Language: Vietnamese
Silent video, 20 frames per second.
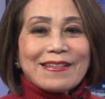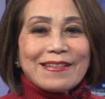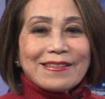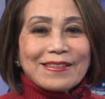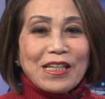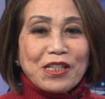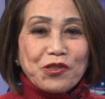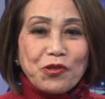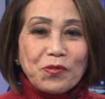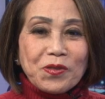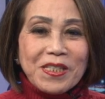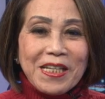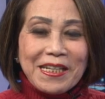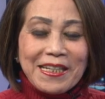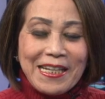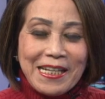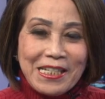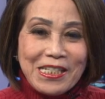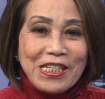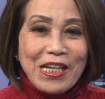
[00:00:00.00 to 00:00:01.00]
Thanh Trúc xin
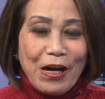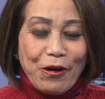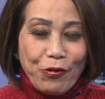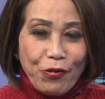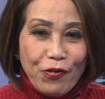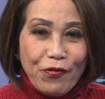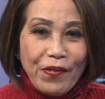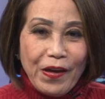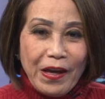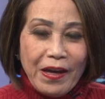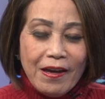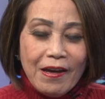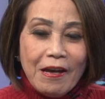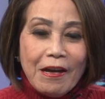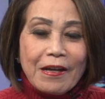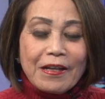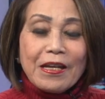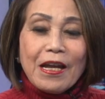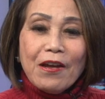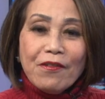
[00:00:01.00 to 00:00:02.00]
kính chào quý vị
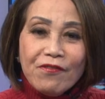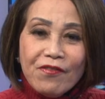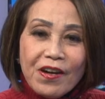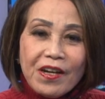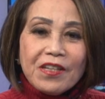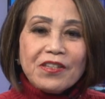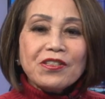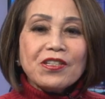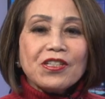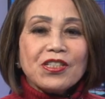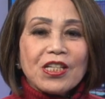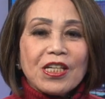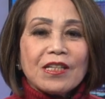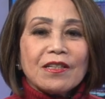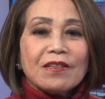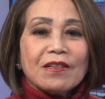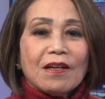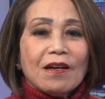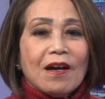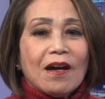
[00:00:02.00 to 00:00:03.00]
đến với chương
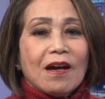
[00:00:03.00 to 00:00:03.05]
trình